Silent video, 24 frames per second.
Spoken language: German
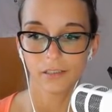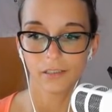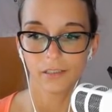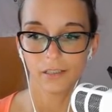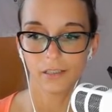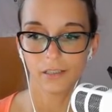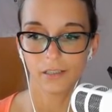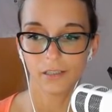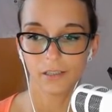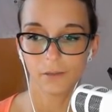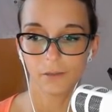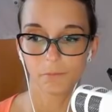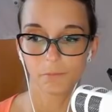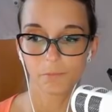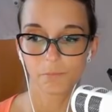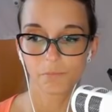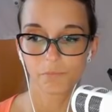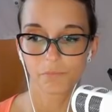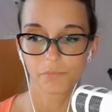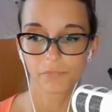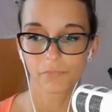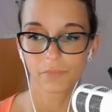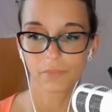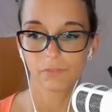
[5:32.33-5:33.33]

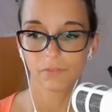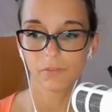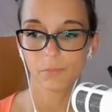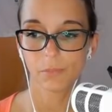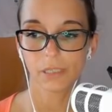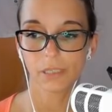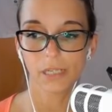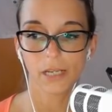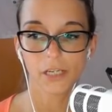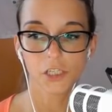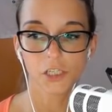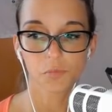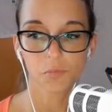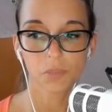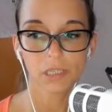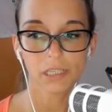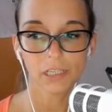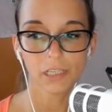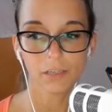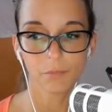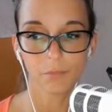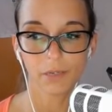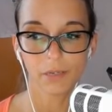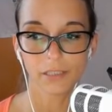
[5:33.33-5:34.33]
ähm, wie man ein Spiel
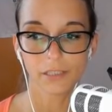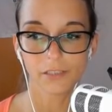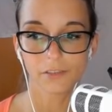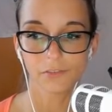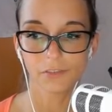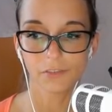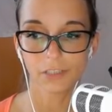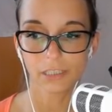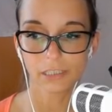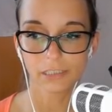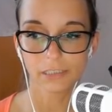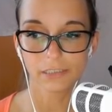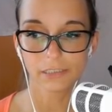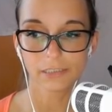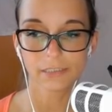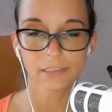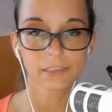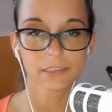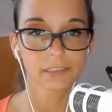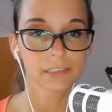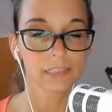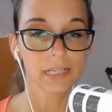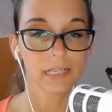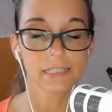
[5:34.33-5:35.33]
eben
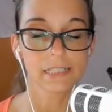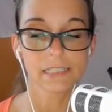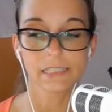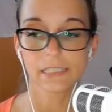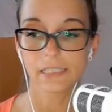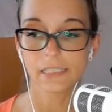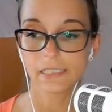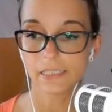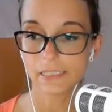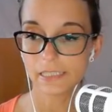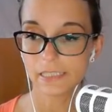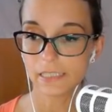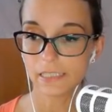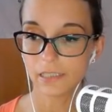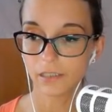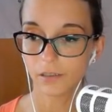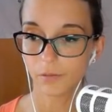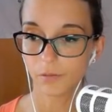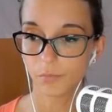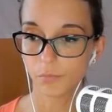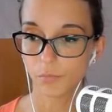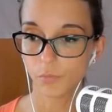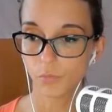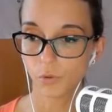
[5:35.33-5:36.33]
entwickelt, dass ihr
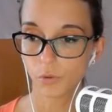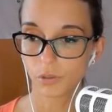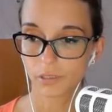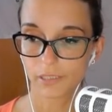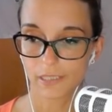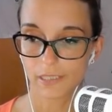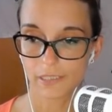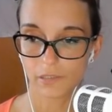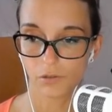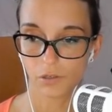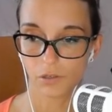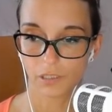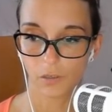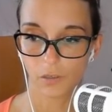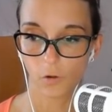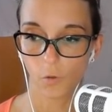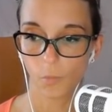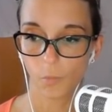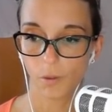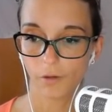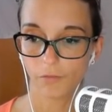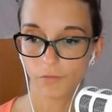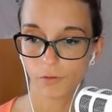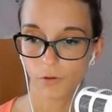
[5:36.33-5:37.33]
die mögt, dass ihr euch
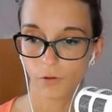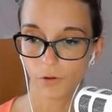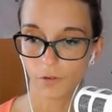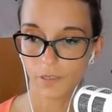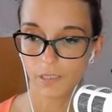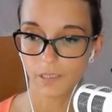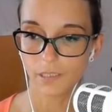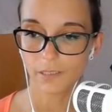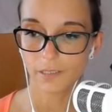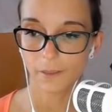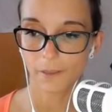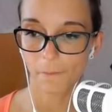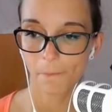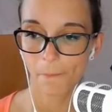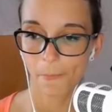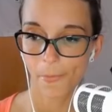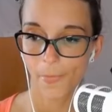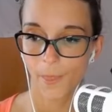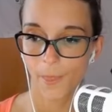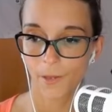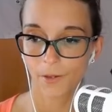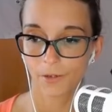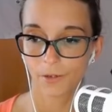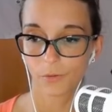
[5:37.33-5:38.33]
darüber freut.
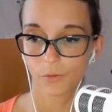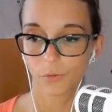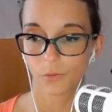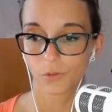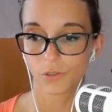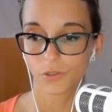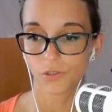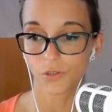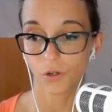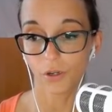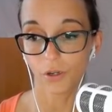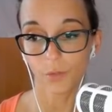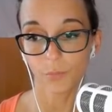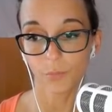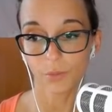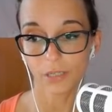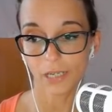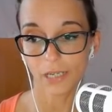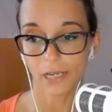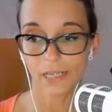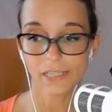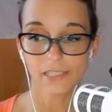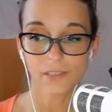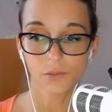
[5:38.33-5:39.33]
Und eure
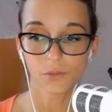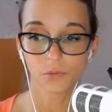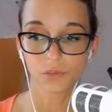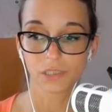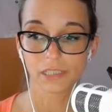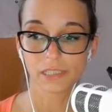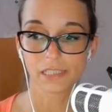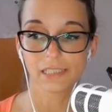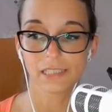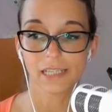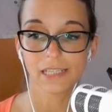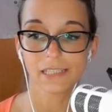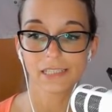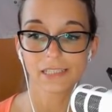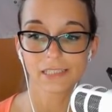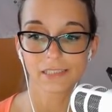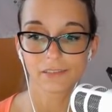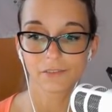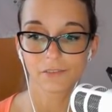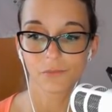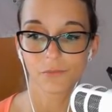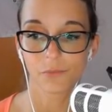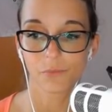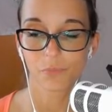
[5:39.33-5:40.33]
Begeisterung ist
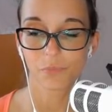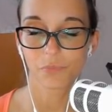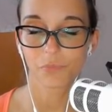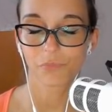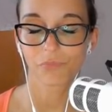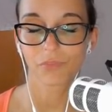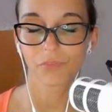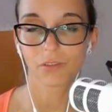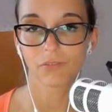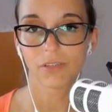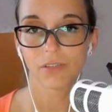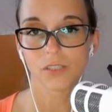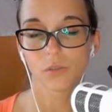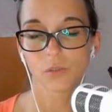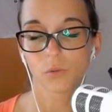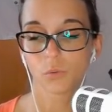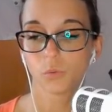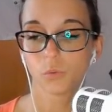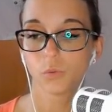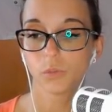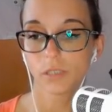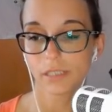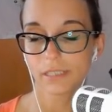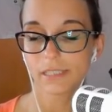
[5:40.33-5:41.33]
das, was
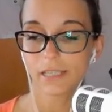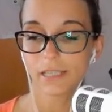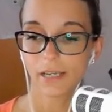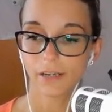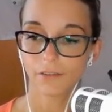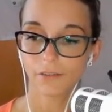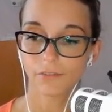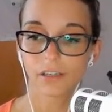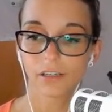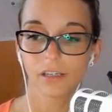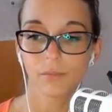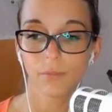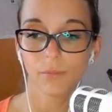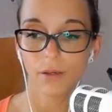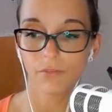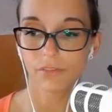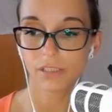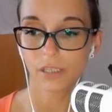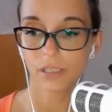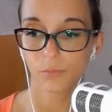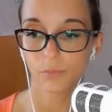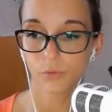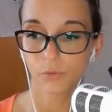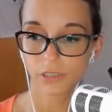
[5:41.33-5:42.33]
uns einfach immer
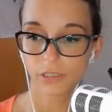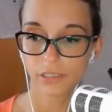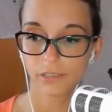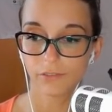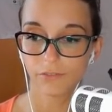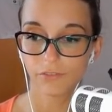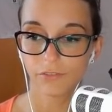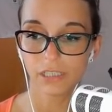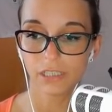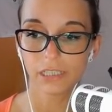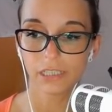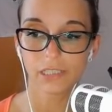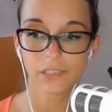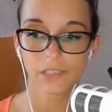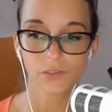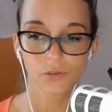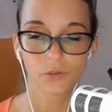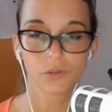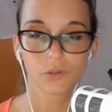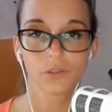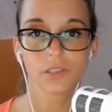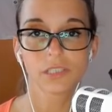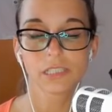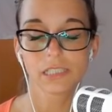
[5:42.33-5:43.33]
wieder motiviert
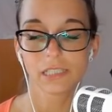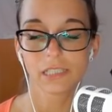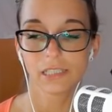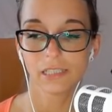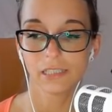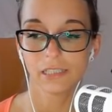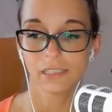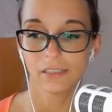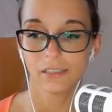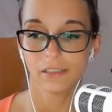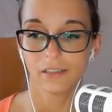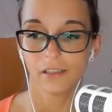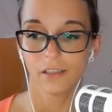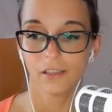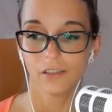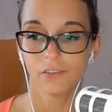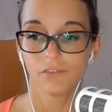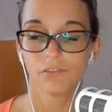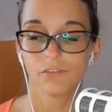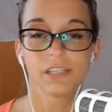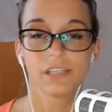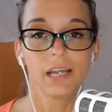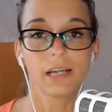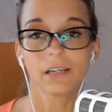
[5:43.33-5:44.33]
und
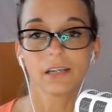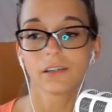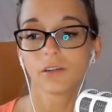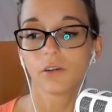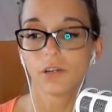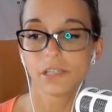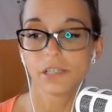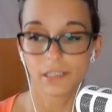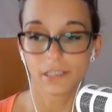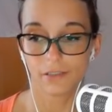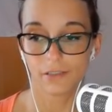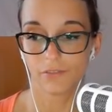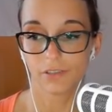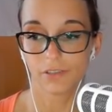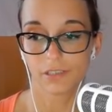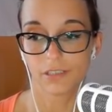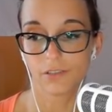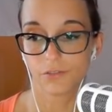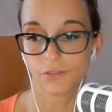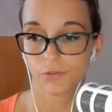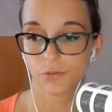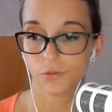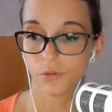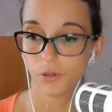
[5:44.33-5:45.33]
wir danken euch einfach
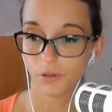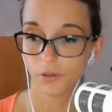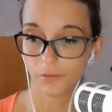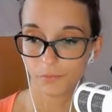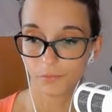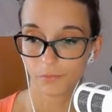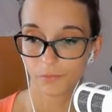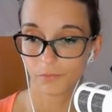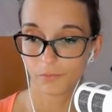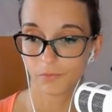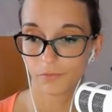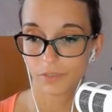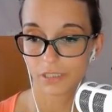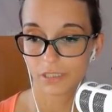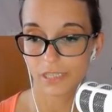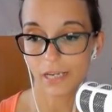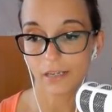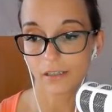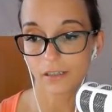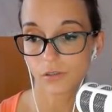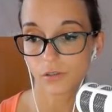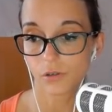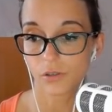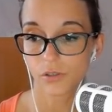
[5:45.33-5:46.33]
dafür. Wir
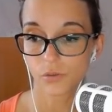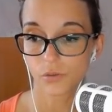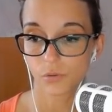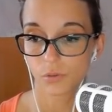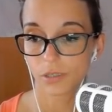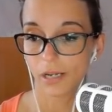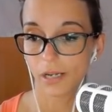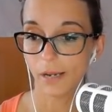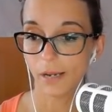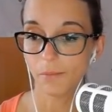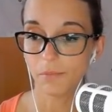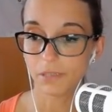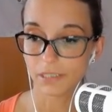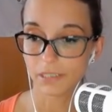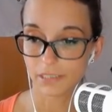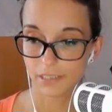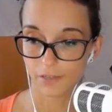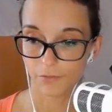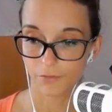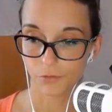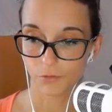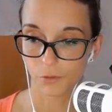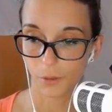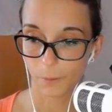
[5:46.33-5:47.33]
danken euch unheimlich
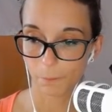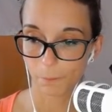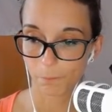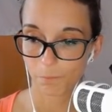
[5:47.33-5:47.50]
dafür.